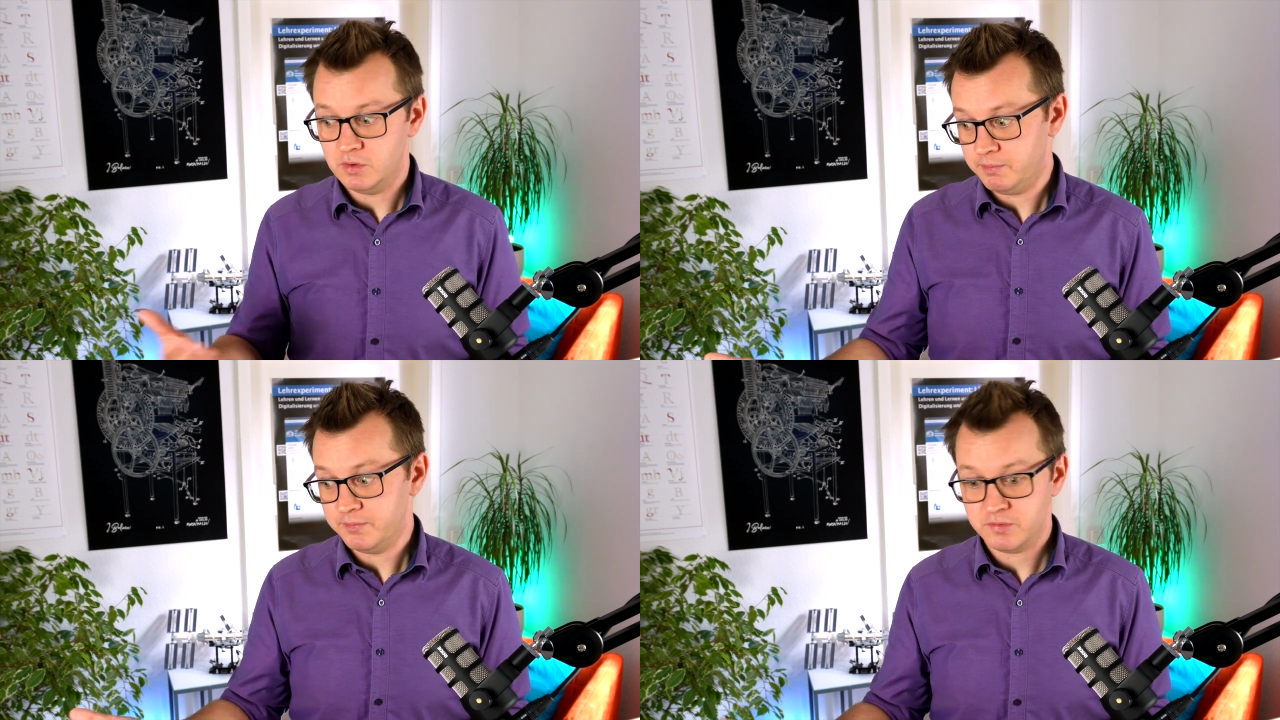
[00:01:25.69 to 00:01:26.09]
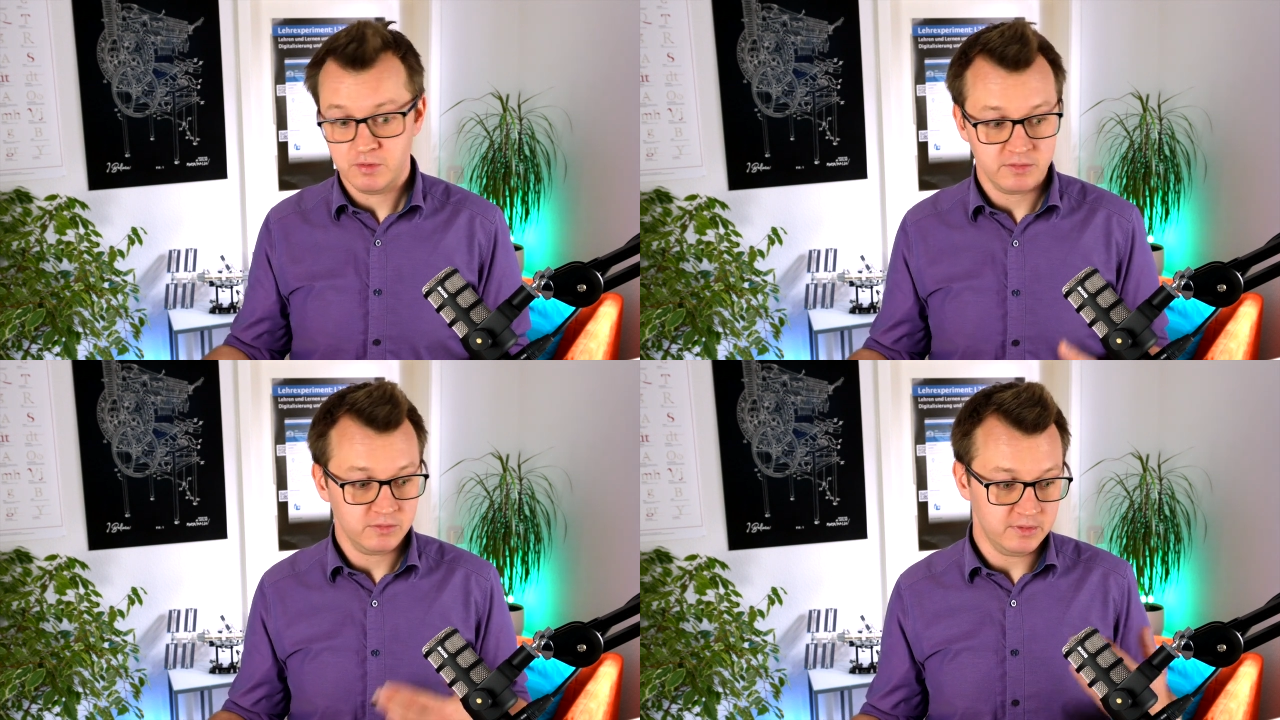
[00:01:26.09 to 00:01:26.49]
Open
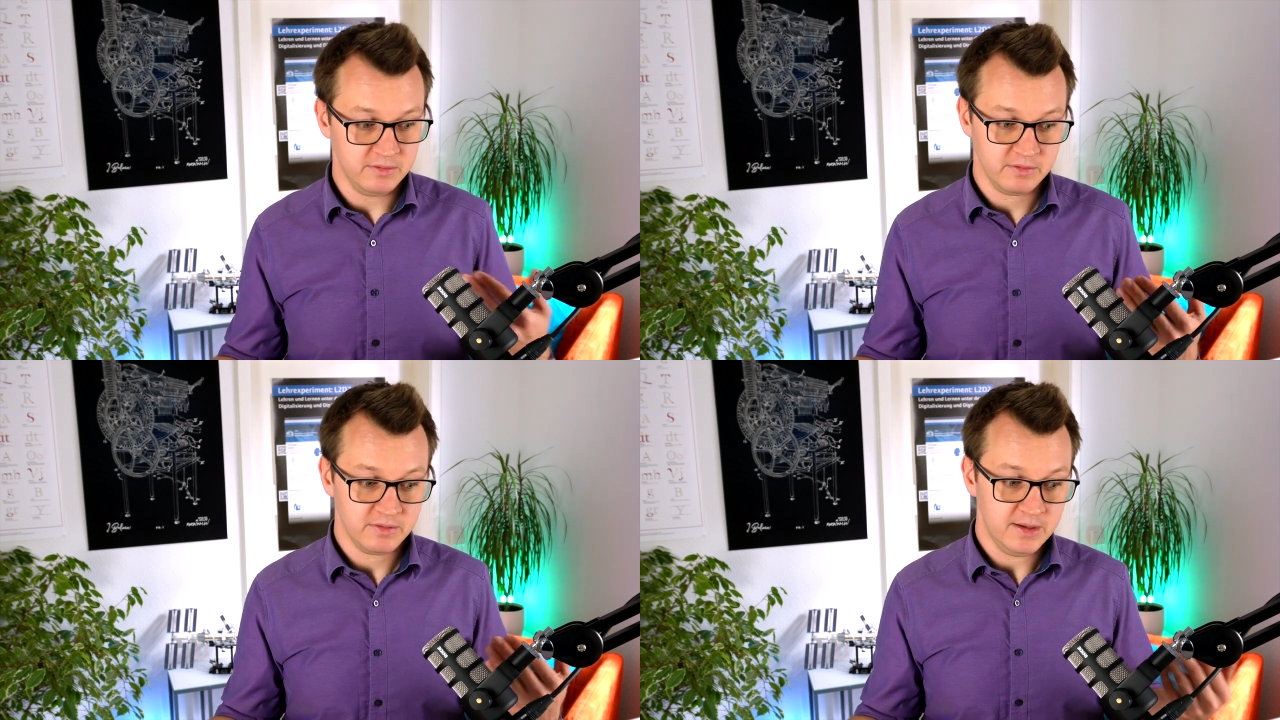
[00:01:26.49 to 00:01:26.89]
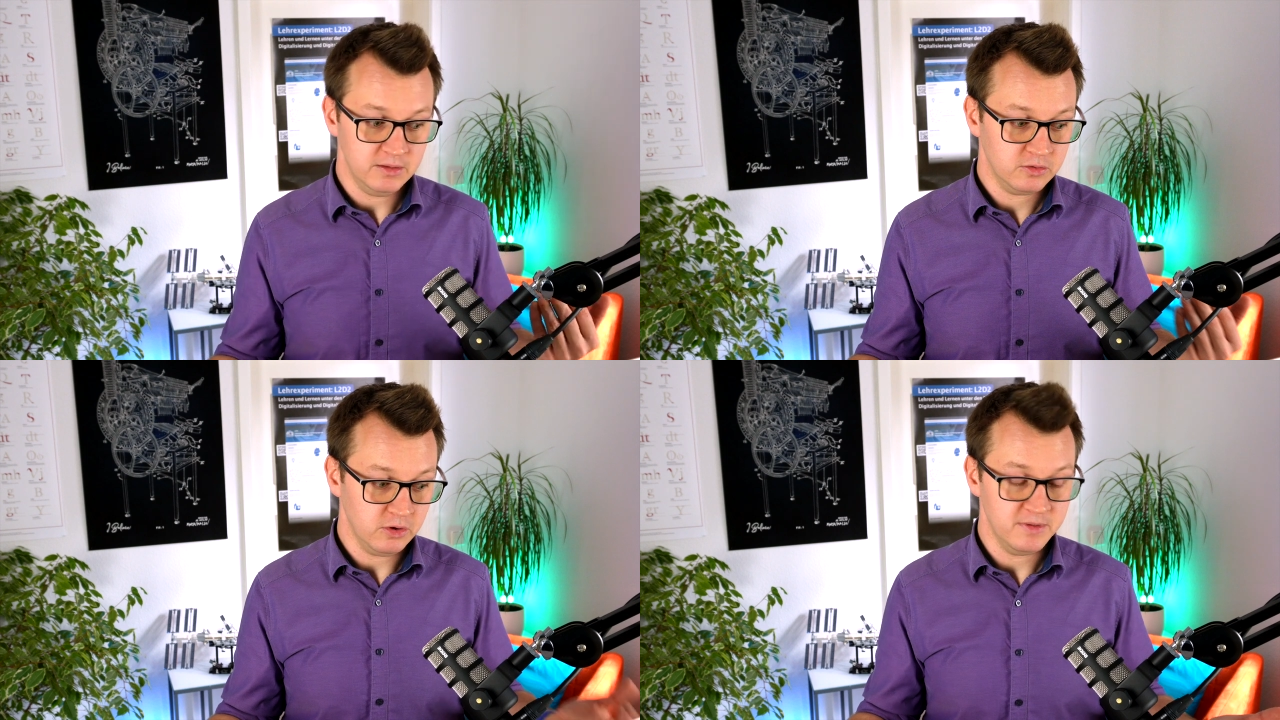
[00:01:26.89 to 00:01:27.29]
Source oder ist es
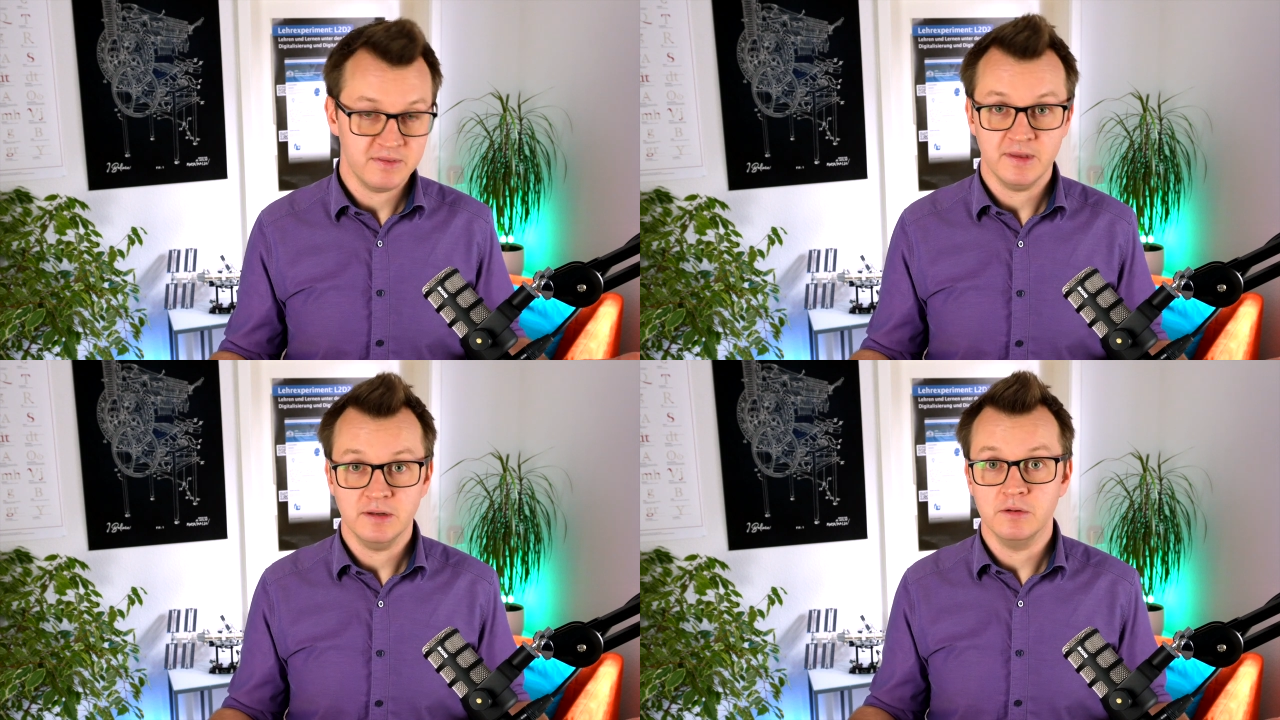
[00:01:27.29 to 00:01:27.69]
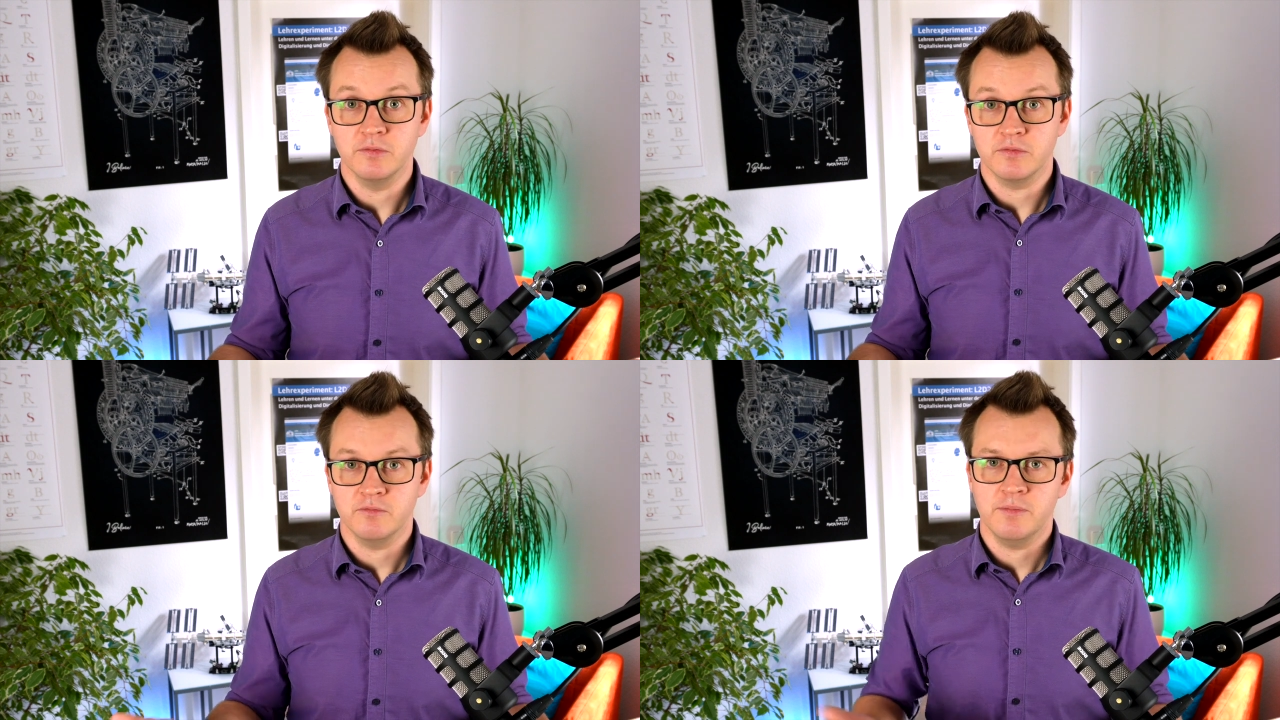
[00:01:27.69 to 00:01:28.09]
eine kommerzielle Lösung?